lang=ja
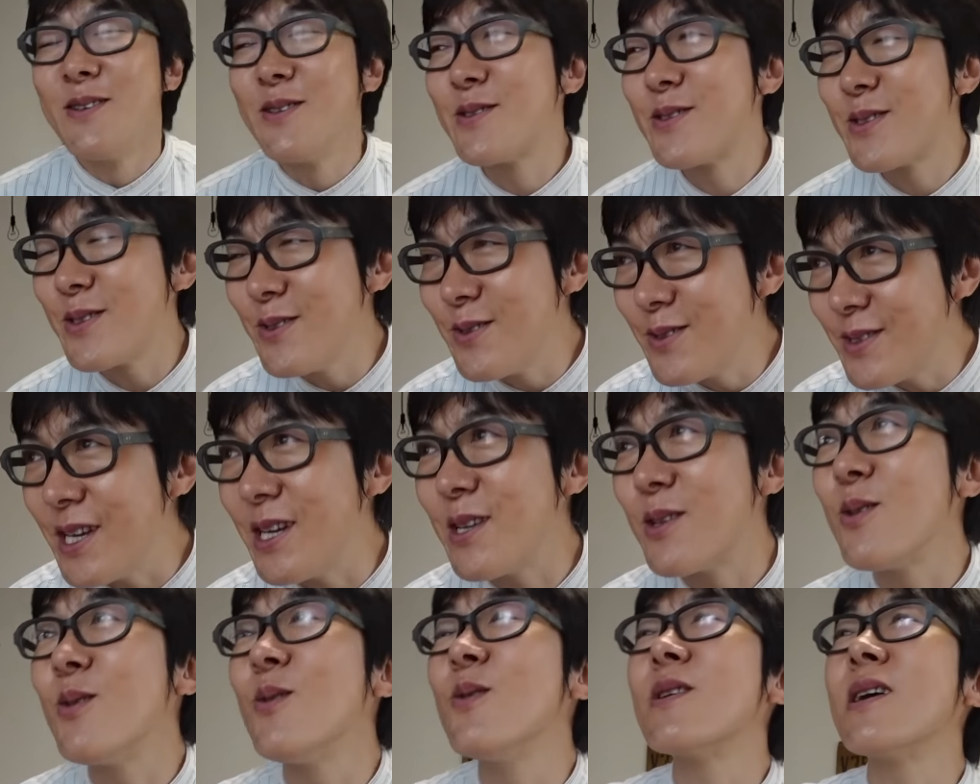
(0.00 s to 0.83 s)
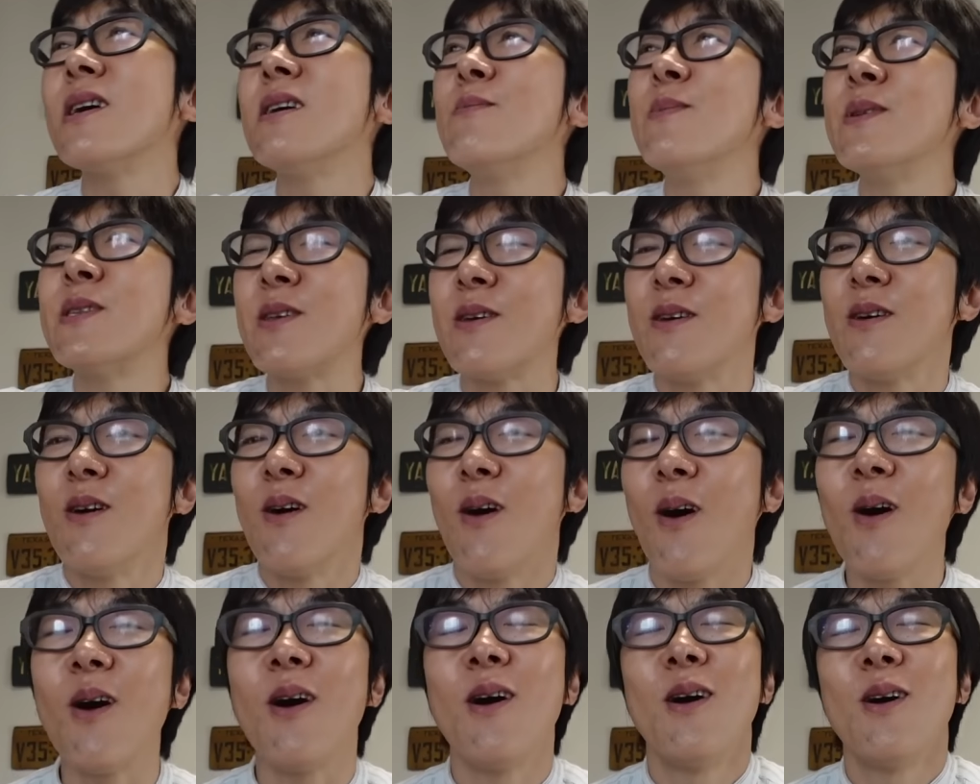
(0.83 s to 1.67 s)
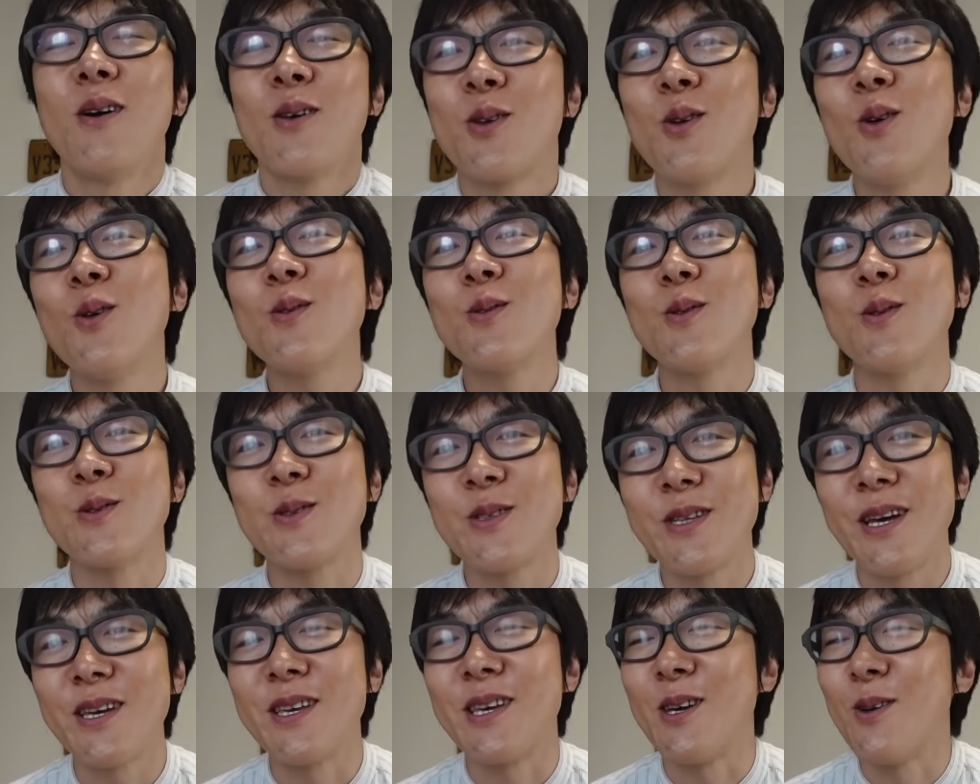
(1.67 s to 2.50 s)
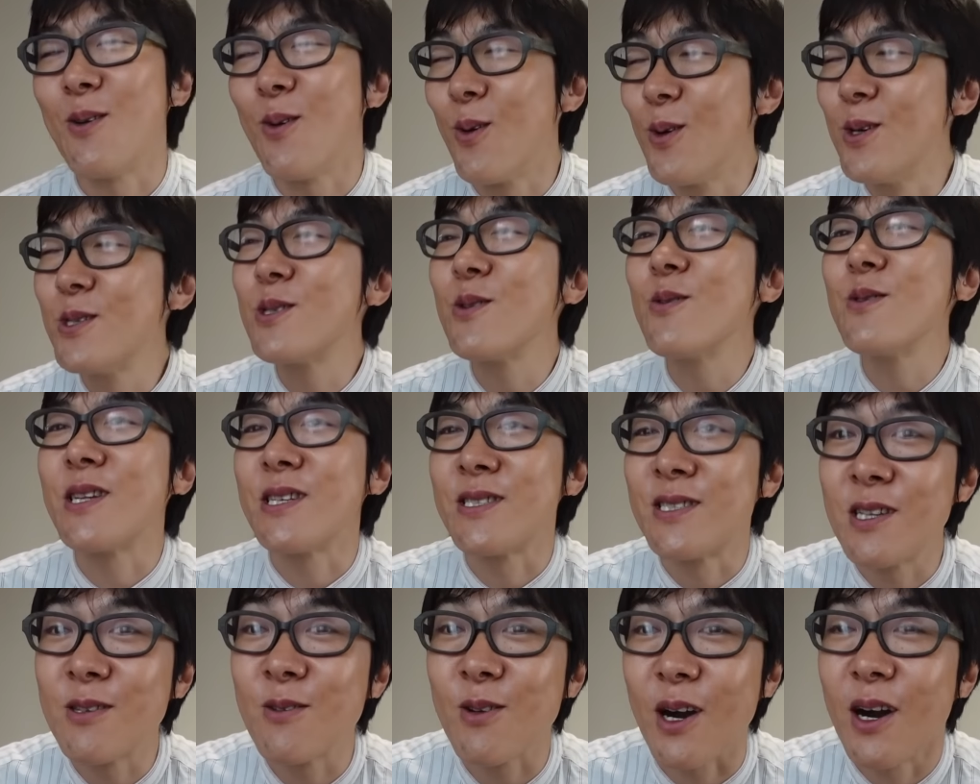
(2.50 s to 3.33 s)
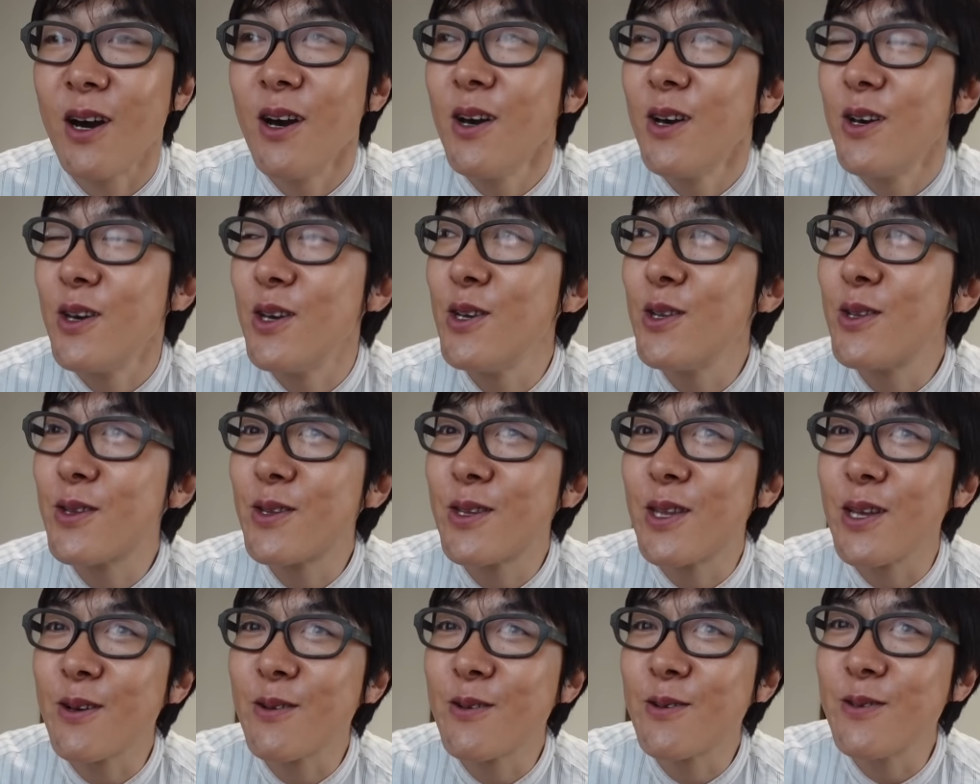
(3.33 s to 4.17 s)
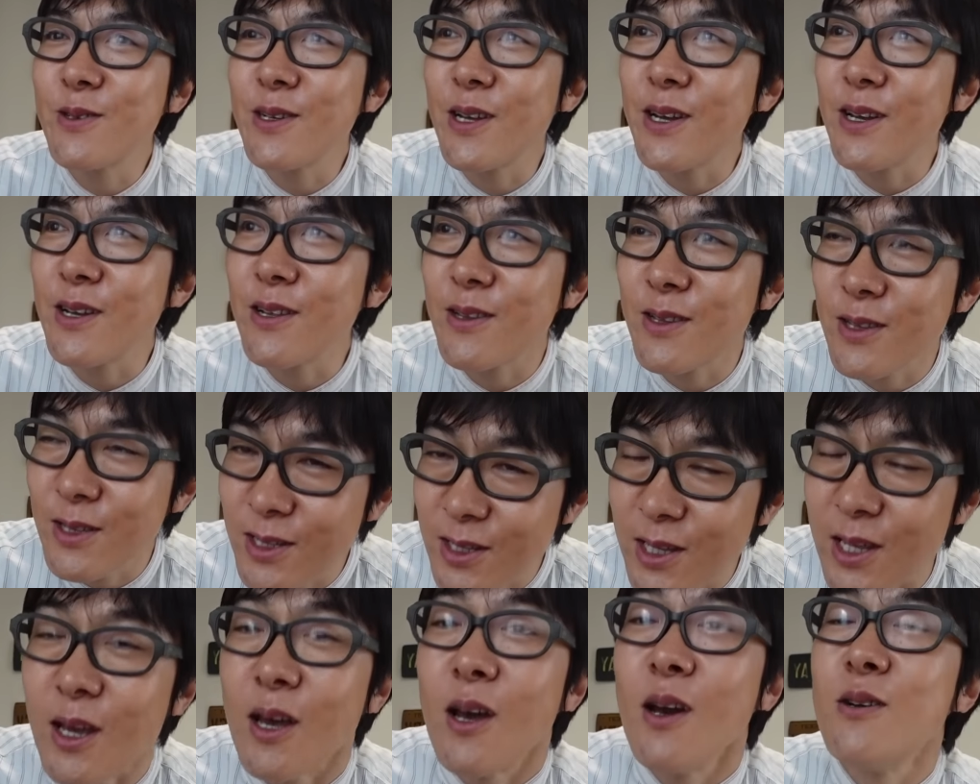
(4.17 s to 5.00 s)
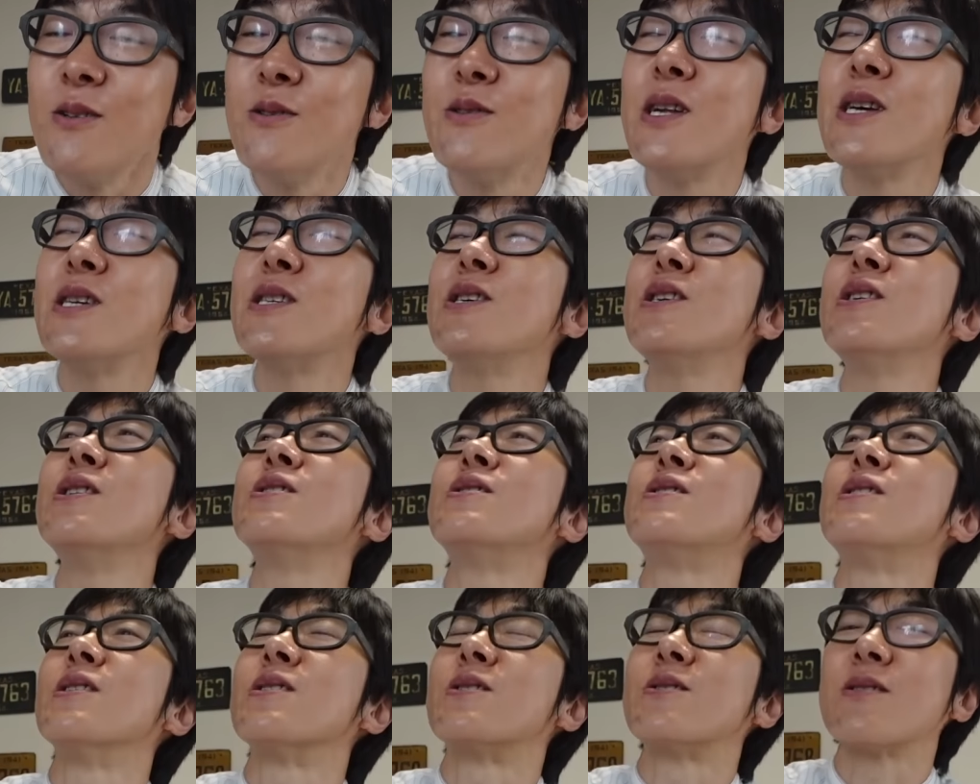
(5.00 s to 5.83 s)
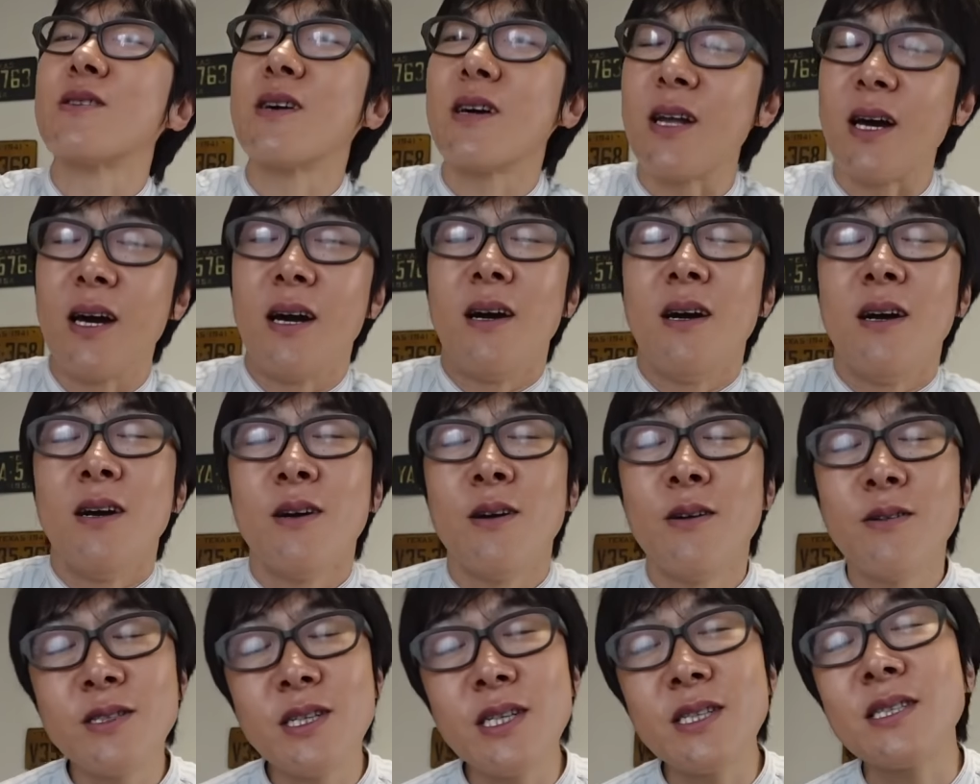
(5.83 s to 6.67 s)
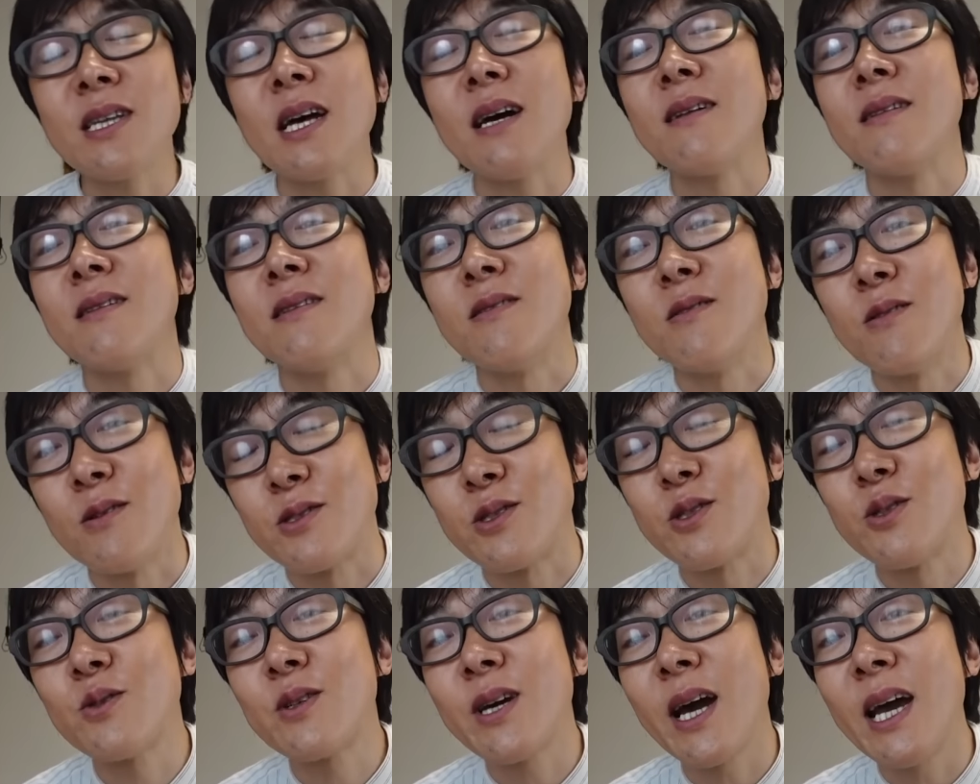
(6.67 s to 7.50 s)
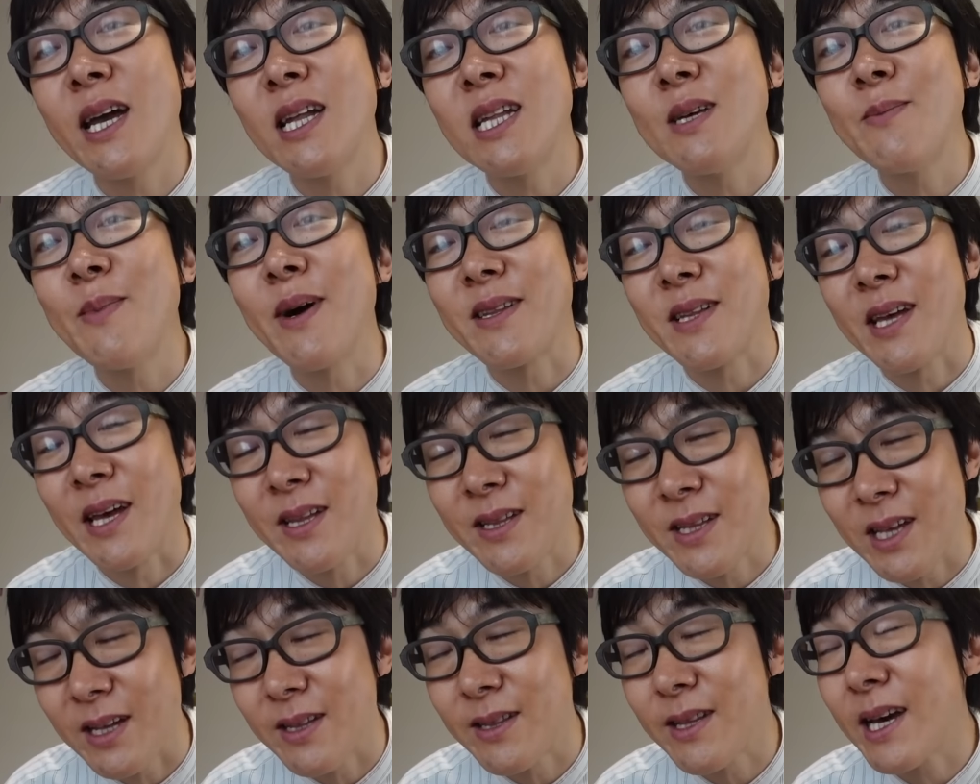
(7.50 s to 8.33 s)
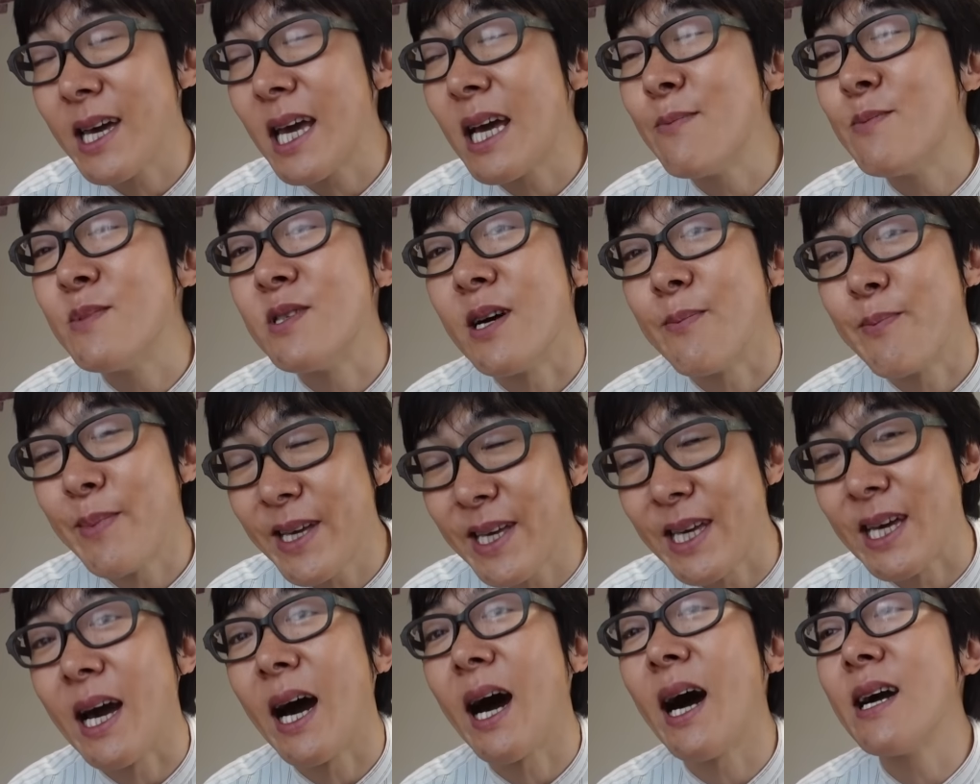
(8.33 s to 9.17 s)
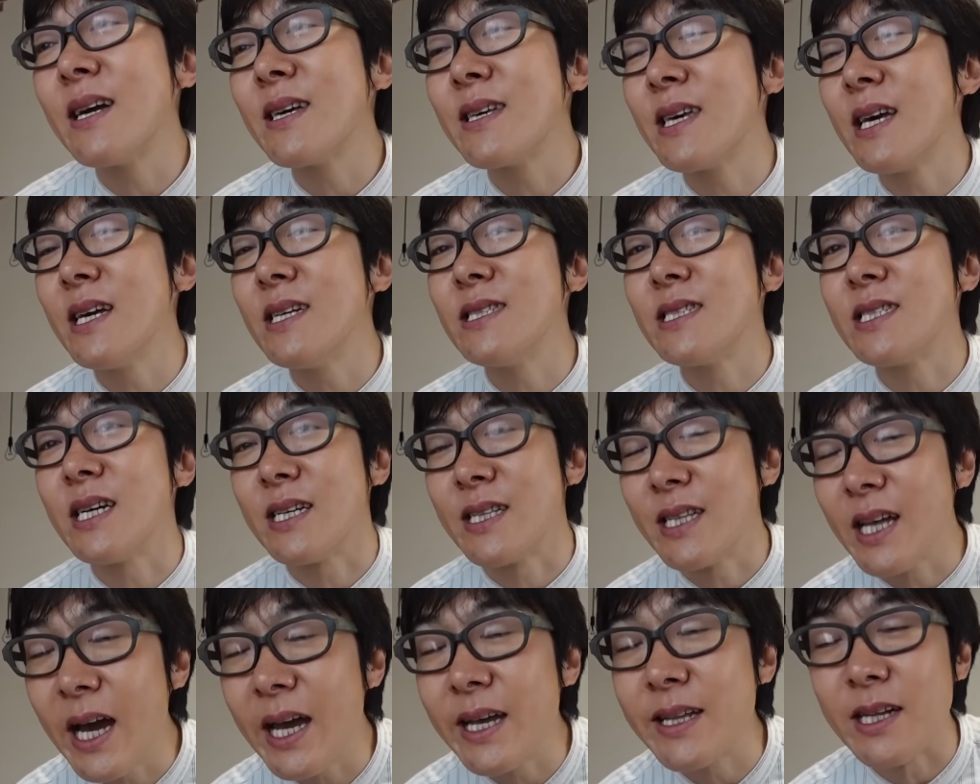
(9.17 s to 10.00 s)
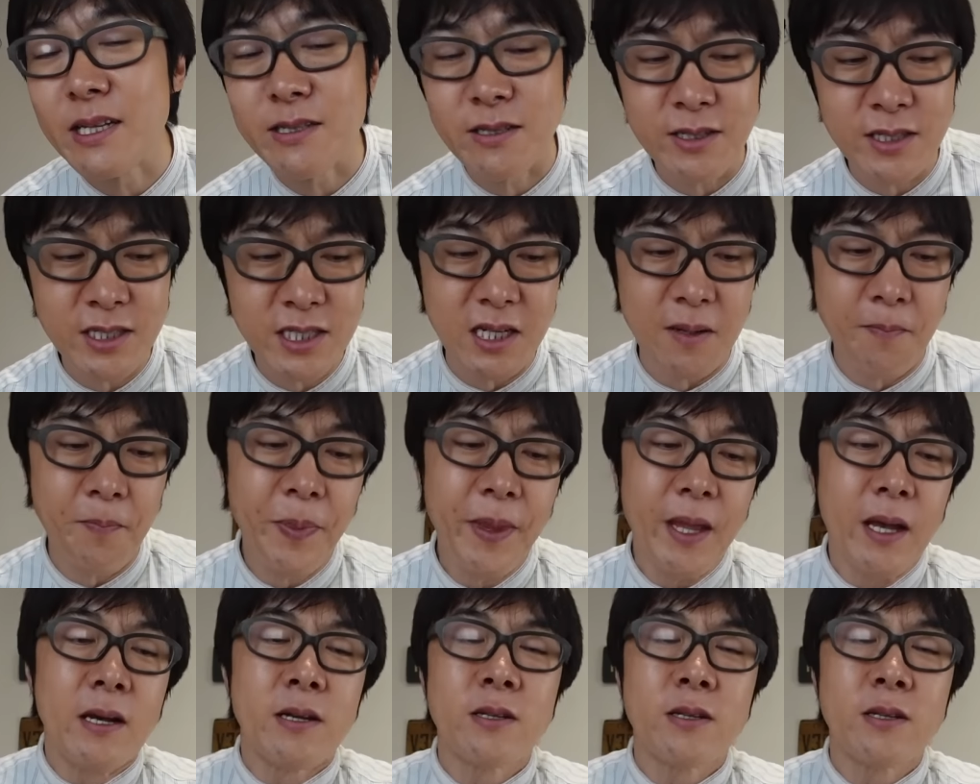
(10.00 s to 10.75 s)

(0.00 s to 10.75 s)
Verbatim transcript: 普通に動画を見て、あ、今日のステーキ美味しそうですねとか言ってくれて嬉しいですから、富士山の樹海にまで行って悩むべき案件じゃないですし、